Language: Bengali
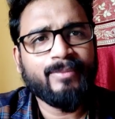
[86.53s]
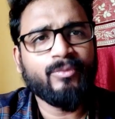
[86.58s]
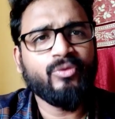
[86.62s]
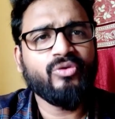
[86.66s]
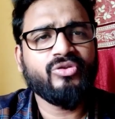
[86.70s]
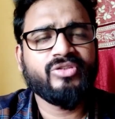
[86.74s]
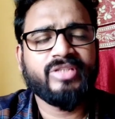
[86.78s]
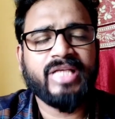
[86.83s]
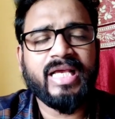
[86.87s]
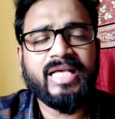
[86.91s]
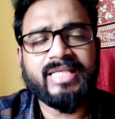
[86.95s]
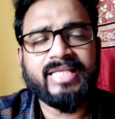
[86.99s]
এবং
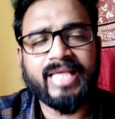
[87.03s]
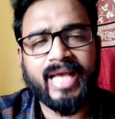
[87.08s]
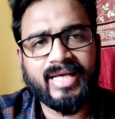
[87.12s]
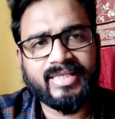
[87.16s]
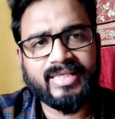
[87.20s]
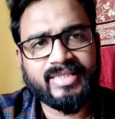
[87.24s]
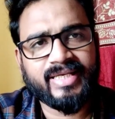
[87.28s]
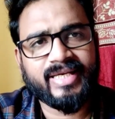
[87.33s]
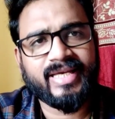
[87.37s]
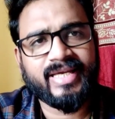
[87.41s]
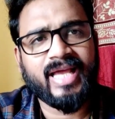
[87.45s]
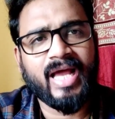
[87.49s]
সেই
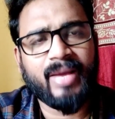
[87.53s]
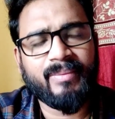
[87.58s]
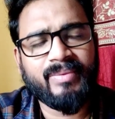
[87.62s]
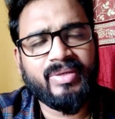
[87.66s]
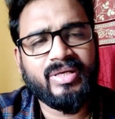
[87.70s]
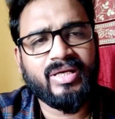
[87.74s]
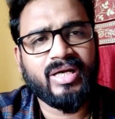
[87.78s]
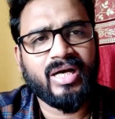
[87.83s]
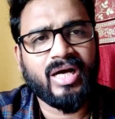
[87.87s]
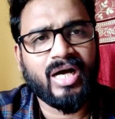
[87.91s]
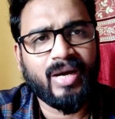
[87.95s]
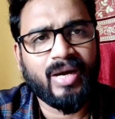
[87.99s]
জায়গা থেকে
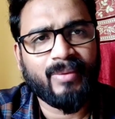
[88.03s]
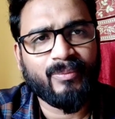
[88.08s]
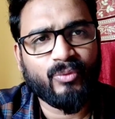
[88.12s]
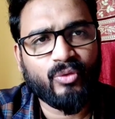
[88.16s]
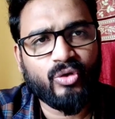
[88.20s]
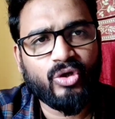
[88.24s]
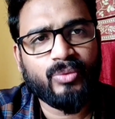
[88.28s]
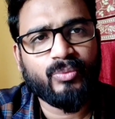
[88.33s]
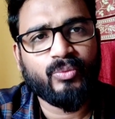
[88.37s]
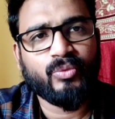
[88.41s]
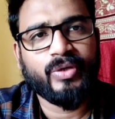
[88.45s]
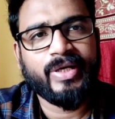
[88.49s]
আমি
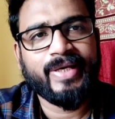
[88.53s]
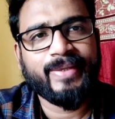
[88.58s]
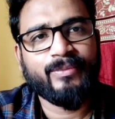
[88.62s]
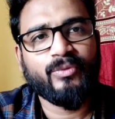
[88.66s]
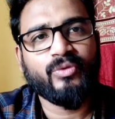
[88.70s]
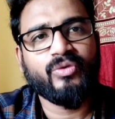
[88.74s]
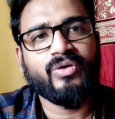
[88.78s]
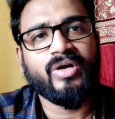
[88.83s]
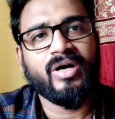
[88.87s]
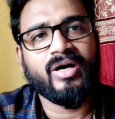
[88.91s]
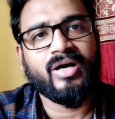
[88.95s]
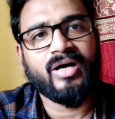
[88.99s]
বলবো
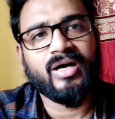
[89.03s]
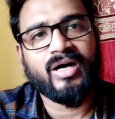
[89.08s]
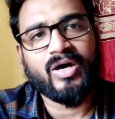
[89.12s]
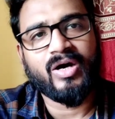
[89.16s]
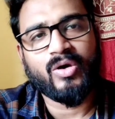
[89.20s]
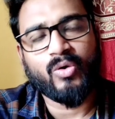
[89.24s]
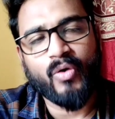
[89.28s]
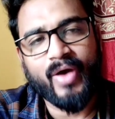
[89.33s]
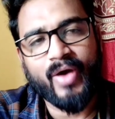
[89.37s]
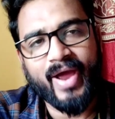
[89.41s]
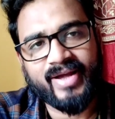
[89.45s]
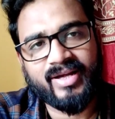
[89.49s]
এবং
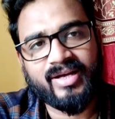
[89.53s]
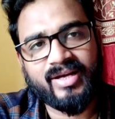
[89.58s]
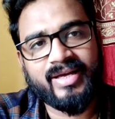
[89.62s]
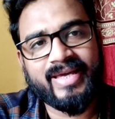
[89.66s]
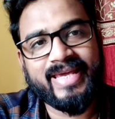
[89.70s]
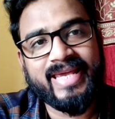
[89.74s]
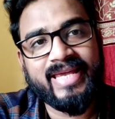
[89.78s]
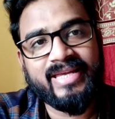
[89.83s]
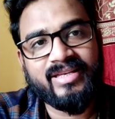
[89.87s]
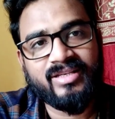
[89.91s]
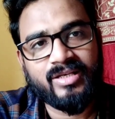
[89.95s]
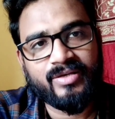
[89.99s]
কয়েকটা
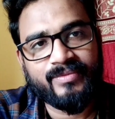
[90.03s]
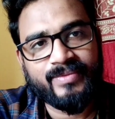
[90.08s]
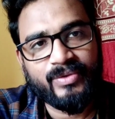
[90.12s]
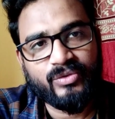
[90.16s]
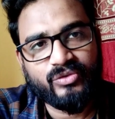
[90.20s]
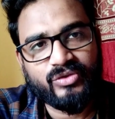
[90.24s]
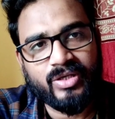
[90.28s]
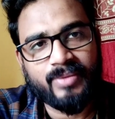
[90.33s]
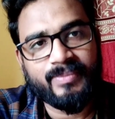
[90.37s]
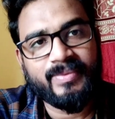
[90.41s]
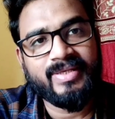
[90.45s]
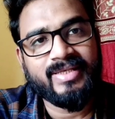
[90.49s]

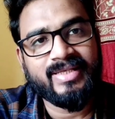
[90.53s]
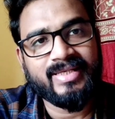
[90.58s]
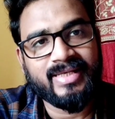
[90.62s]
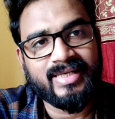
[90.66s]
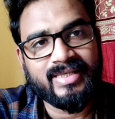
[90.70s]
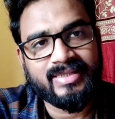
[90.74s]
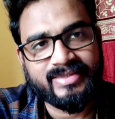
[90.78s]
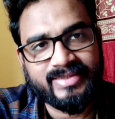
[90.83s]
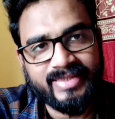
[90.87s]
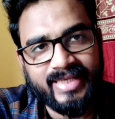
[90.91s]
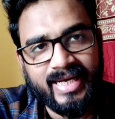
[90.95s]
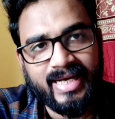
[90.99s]
ইন্টারভিউতে আমি
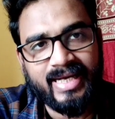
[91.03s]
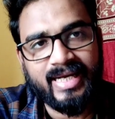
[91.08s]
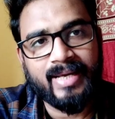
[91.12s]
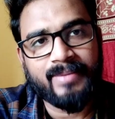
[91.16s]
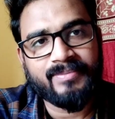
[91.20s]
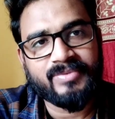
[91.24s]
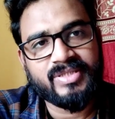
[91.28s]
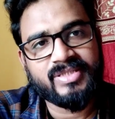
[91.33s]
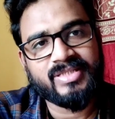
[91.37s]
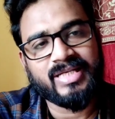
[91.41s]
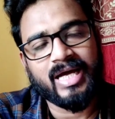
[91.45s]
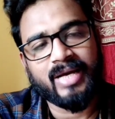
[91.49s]

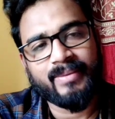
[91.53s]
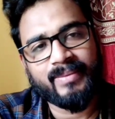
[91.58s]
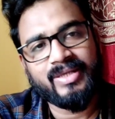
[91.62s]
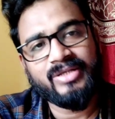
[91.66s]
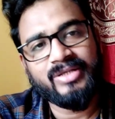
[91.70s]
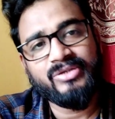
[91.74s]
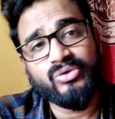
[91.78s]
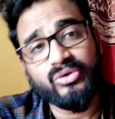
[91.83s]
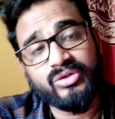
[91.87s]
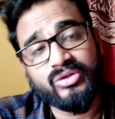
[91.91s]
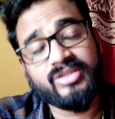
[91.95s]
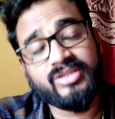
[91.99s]
দেখলাম যে রাবান
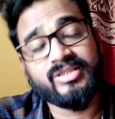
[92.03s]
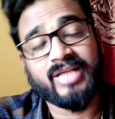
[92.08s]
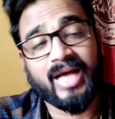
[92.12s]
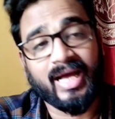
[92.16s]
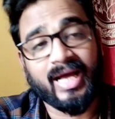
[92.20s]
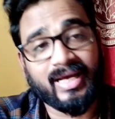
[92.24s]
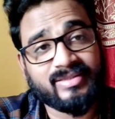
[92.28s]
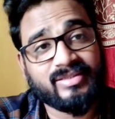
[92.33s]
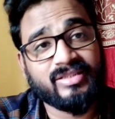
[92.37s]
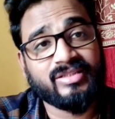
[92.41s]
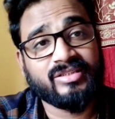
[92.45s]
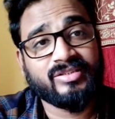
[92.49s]
যদি
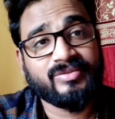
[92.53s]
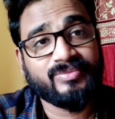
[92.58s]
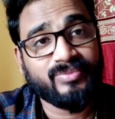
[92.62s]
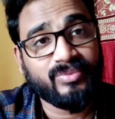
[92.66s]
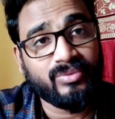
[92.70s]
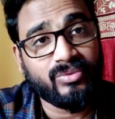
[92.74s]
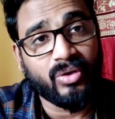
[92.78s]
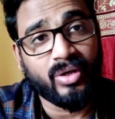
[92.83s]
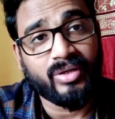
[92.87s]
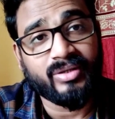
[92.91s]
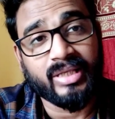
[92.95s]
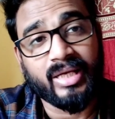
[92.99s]

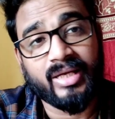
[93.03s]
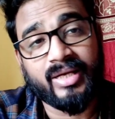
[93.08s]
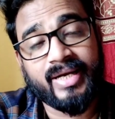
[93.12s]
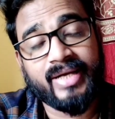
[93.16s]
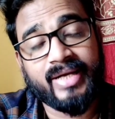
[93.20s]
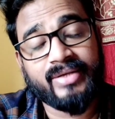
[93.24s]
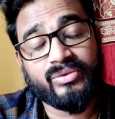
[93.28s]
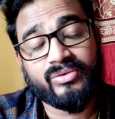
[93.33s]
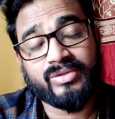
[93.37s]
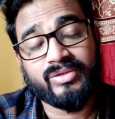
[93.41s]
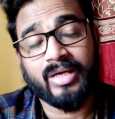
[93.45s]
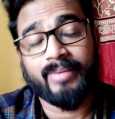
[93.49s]
সাকসেসফুল হয় তারা
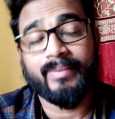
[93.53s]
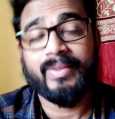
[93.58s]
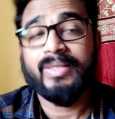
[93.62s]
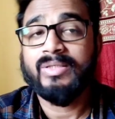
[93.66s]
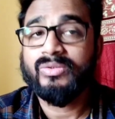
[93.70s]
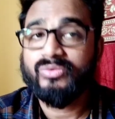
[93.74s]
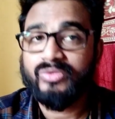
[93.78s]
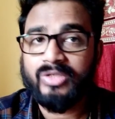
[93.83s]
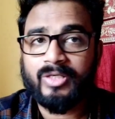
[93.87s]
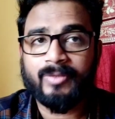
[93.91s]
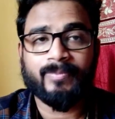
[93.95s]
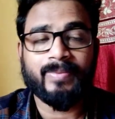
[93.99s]
কিন্তু রাবান
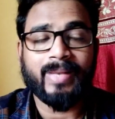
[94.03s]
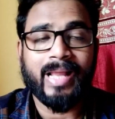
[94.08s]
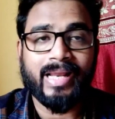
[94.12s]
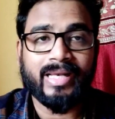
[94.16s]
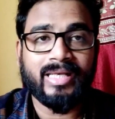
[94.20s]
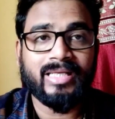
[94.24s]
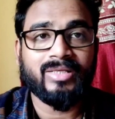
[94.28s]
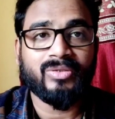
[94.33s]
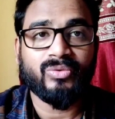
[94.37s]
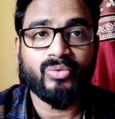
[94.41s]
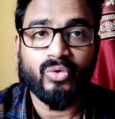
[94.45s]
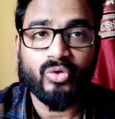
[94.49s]
টু এর
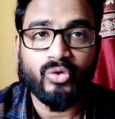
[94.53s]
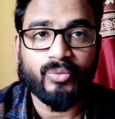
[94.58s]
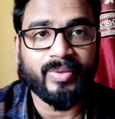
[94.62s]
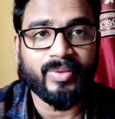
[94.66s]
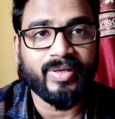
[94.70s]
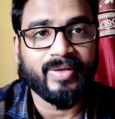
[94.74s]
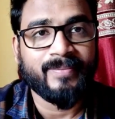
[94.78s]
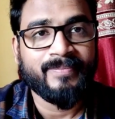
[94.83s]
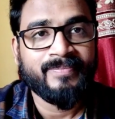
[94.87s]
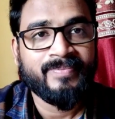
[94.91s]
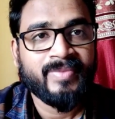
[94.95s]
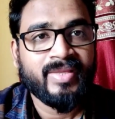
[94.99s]
প্ল্যানিং করবে